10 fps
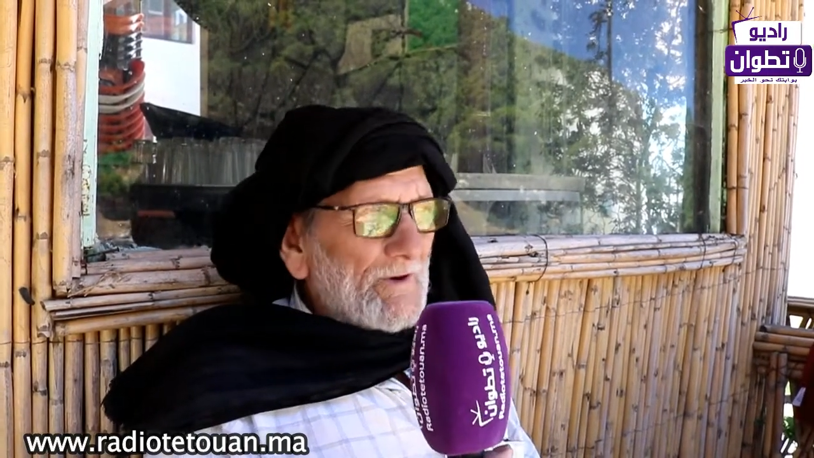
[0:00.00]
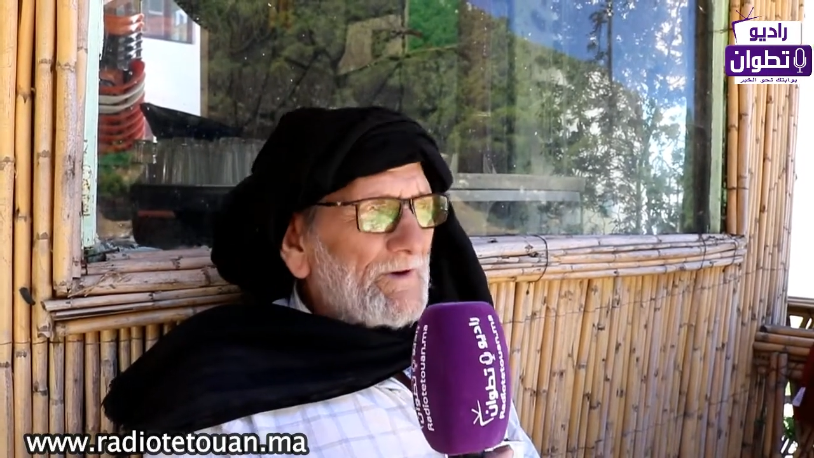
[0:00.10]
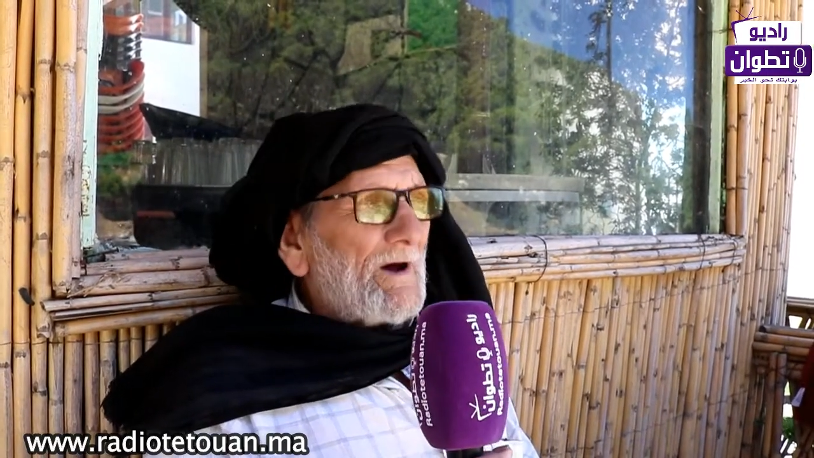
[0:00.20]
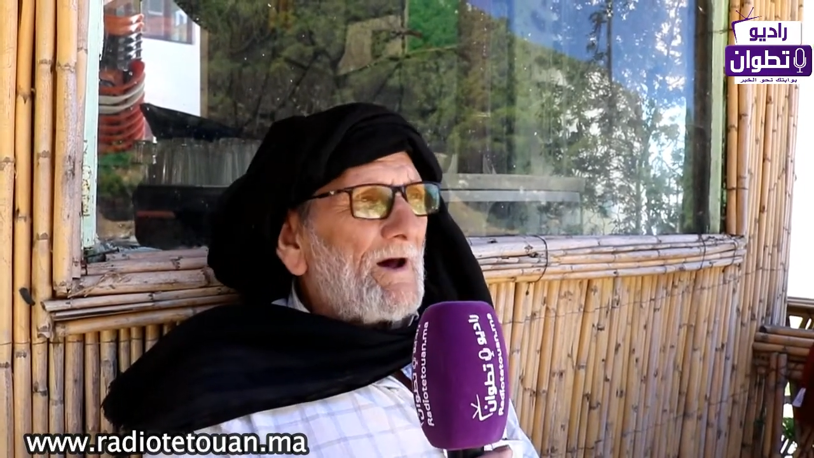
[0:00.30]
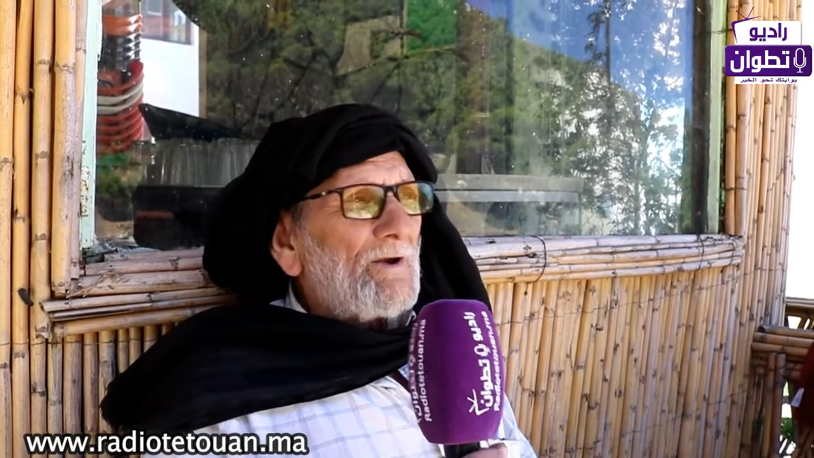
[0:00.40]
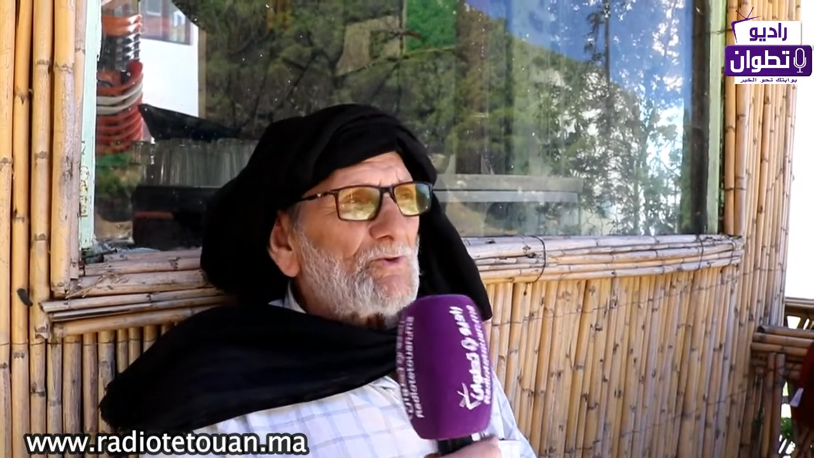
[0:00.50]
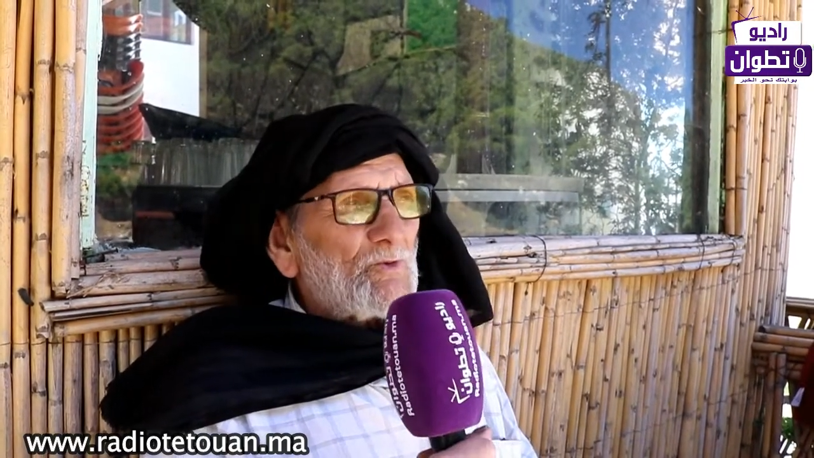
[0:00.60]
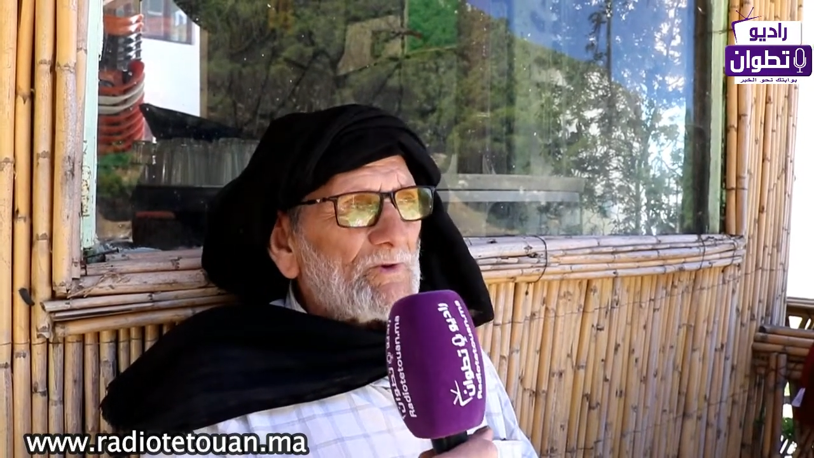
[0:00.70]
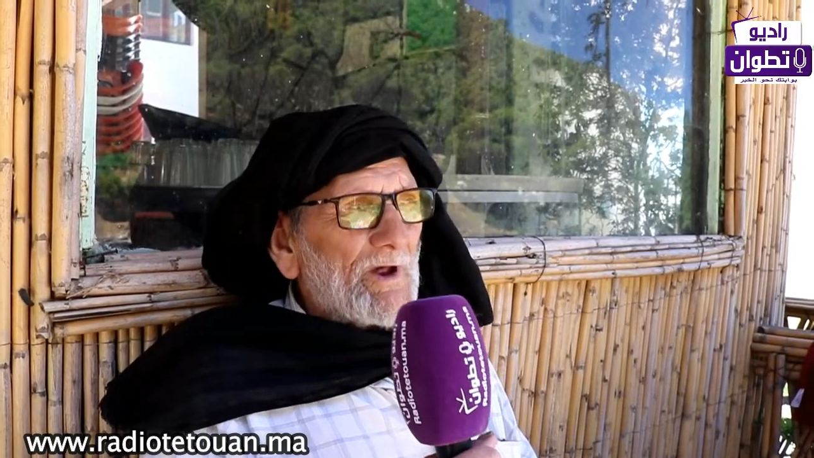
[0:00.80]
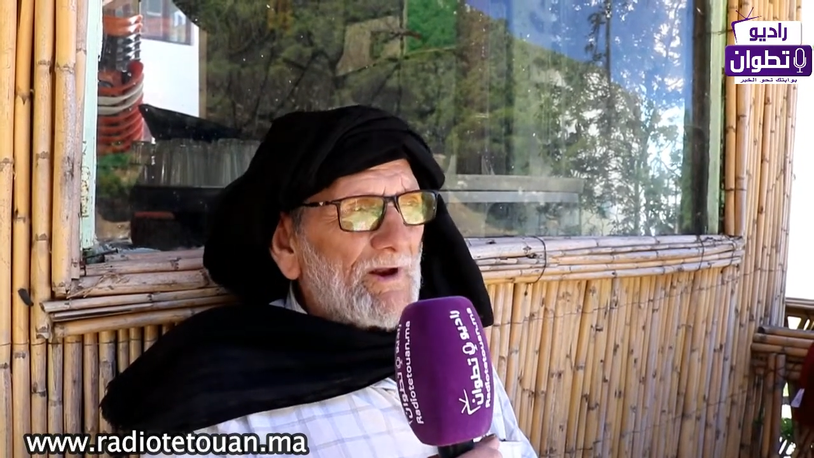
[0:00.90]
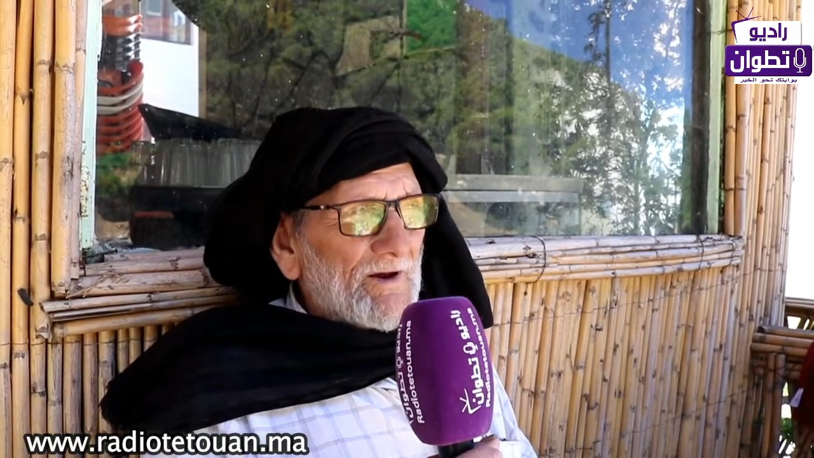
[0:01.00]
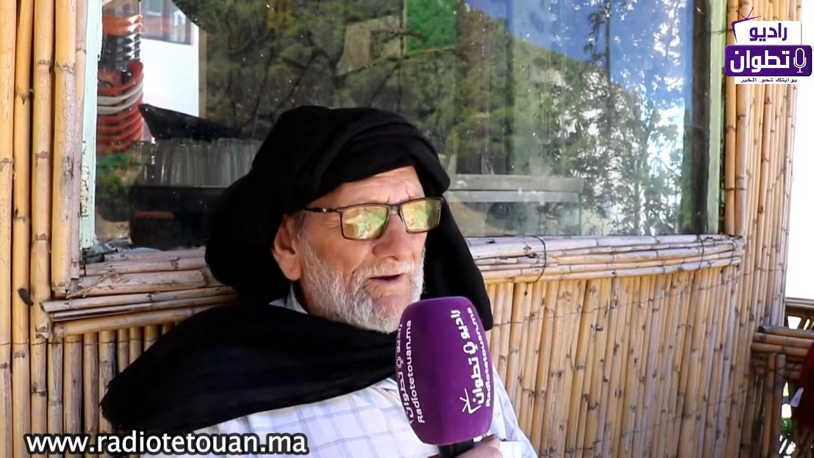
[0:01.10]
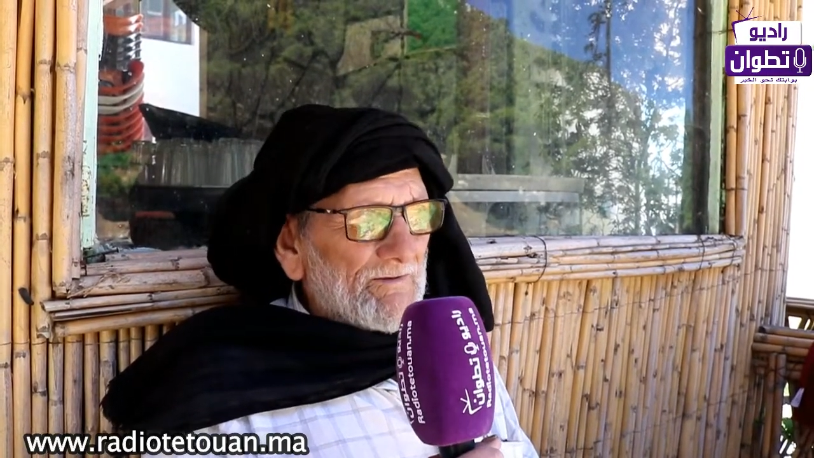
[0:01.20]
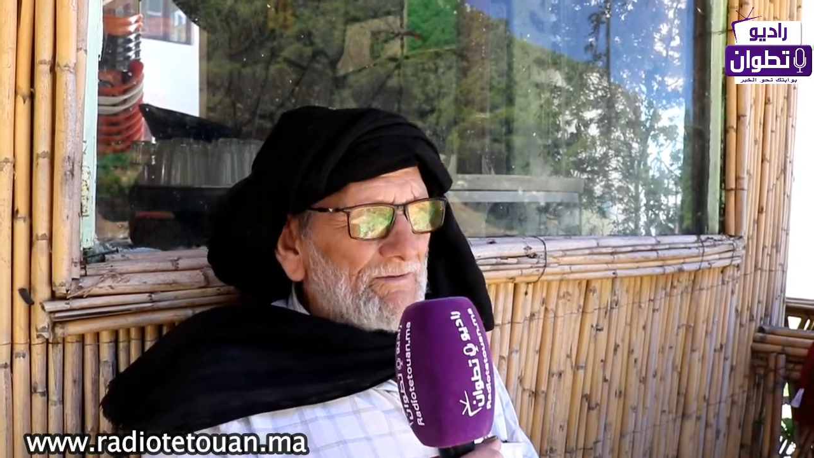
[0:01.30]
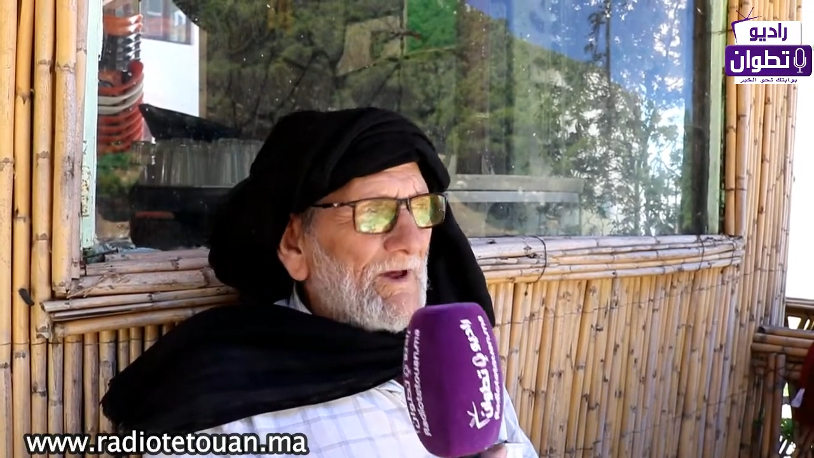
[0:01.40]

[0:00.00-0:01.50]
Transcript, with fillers: كنخلصوا الضرائب